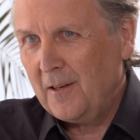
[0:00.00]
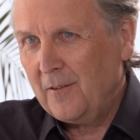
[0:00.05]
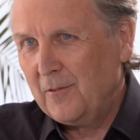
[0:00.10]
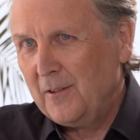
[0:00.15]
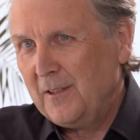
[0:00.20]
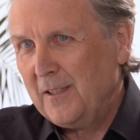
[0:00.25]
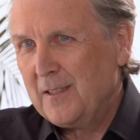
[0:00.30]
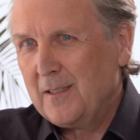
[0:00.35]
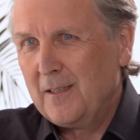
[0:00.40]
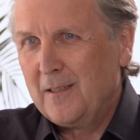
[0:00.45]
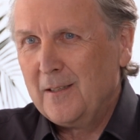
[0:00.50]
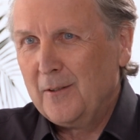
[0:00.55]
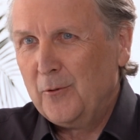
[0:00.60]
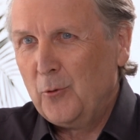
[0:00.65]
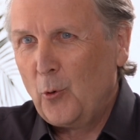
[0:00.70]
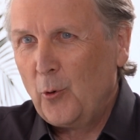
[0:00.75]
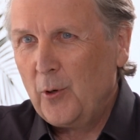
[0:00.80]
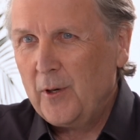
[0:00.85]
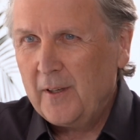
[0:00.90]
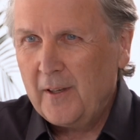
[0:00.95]
Ich will nicht sagen
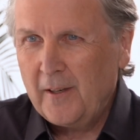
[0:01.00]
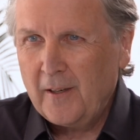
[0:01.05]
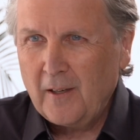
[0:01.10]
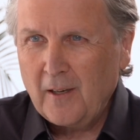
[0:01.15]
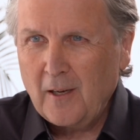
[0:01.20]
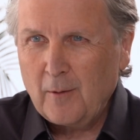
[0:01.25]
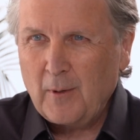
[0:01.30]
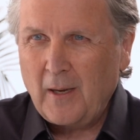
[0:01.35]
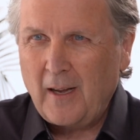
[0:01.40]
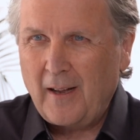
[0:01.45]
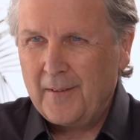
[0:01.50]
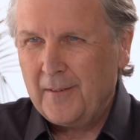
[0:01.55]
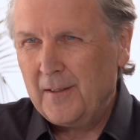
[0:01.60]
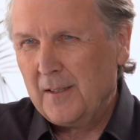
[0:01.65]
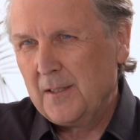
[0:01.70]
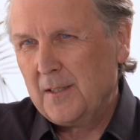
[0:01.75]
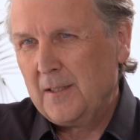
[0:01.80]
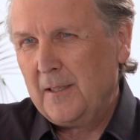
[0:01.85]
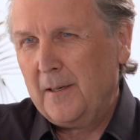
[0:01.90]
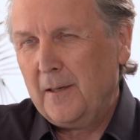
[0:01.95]
neu denken, aber
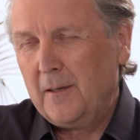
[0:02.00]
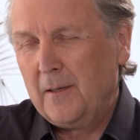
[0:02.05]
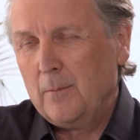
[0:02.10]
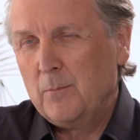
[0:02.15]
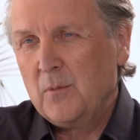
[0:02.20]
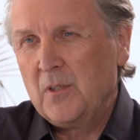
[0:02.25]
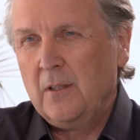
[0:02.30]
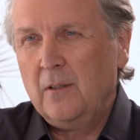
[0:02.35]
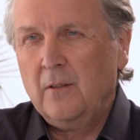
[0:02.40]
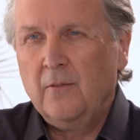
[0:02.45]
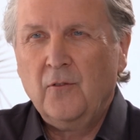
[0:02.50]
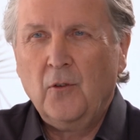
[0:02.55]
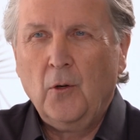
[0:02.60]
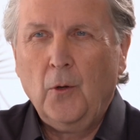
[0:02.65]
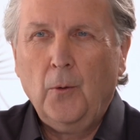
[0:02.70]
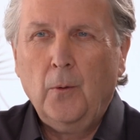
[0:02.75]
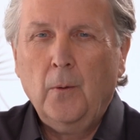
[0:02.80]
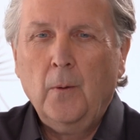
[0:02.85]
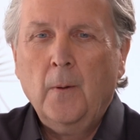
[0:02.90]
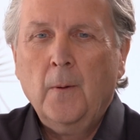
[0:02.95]
anders denken im ja. Sinne
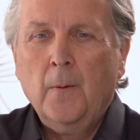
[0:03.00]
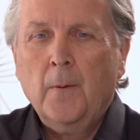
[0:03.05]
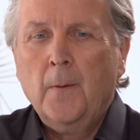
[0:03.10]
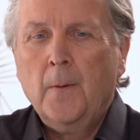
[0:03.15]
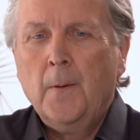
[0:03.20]
von,